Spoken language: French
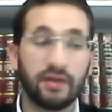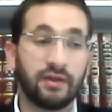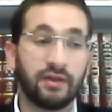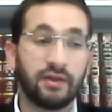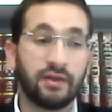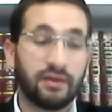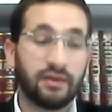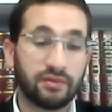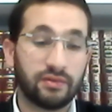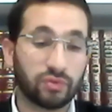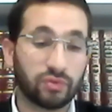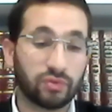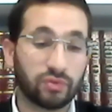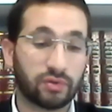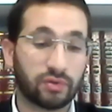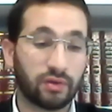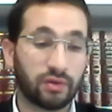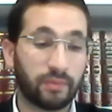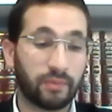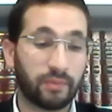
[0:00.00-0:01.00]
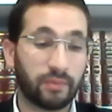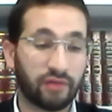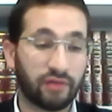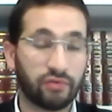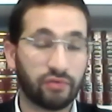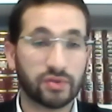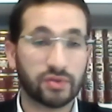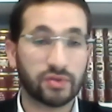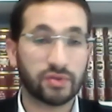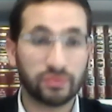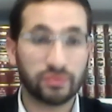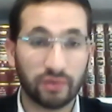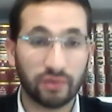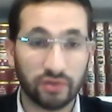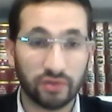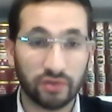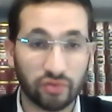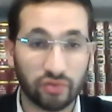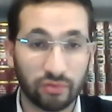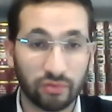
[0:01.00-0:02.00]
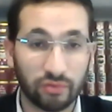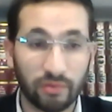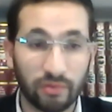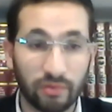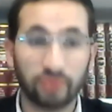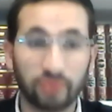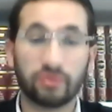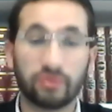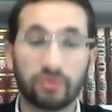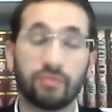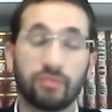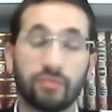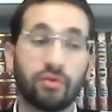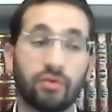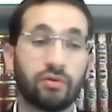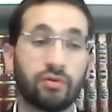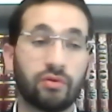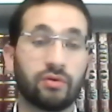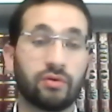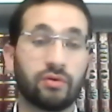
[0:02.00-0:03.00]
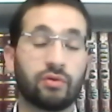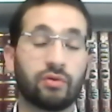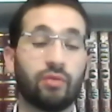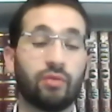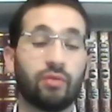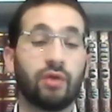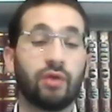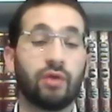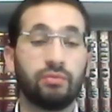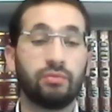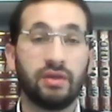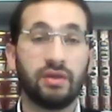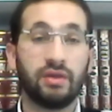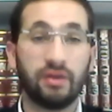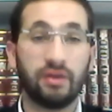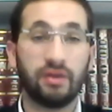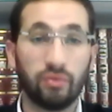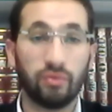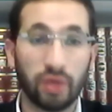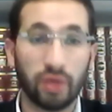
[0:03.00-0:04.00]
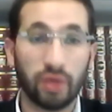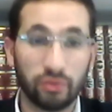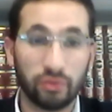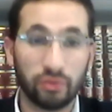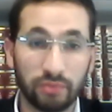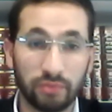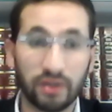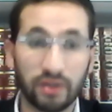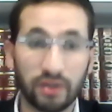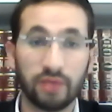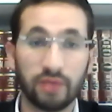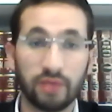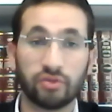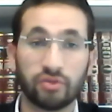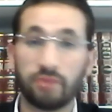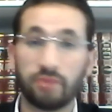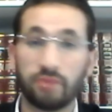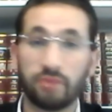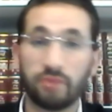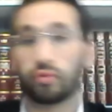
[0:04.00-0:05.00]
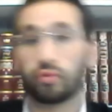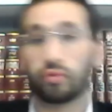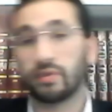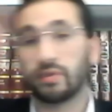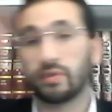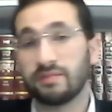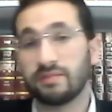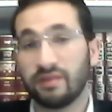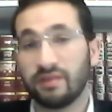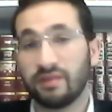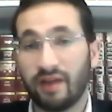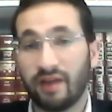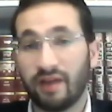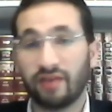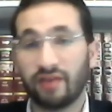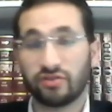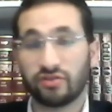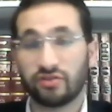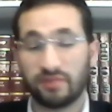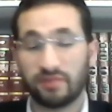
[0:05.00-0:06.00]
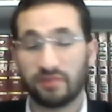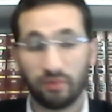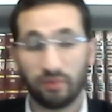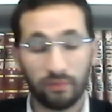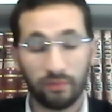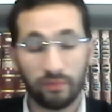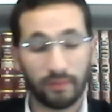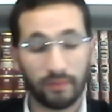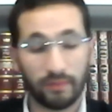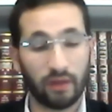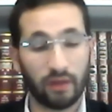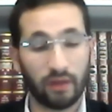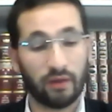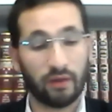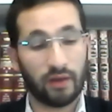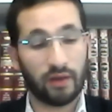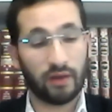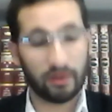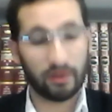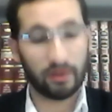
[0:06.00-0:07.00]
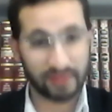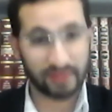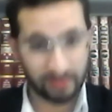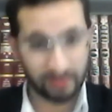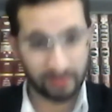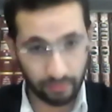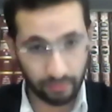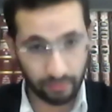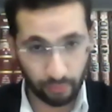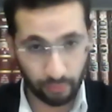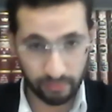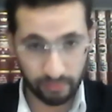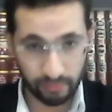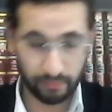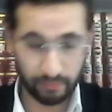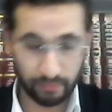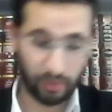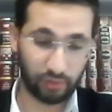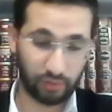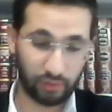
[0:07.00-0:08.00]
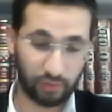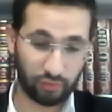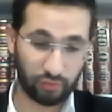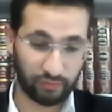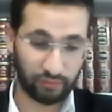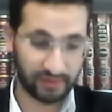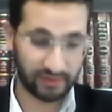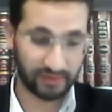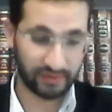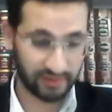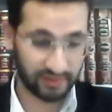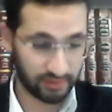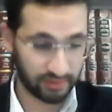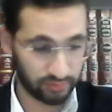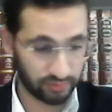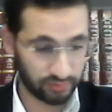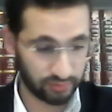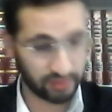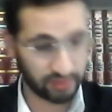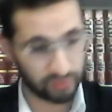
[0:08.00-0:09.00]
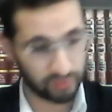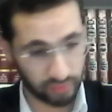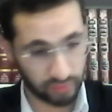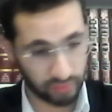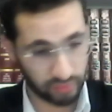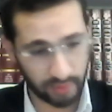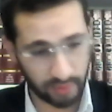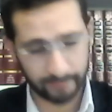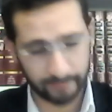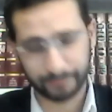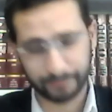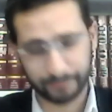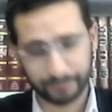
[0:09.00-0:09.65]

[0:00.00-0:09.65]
Et donc, euh, parfois, souvent, des gens demandent comment, comment allumer, où allumer. J'habite au troisième étage, c'est haut. Alors ça, c'est le premier point qu'on va essayer d'étudier ce soir.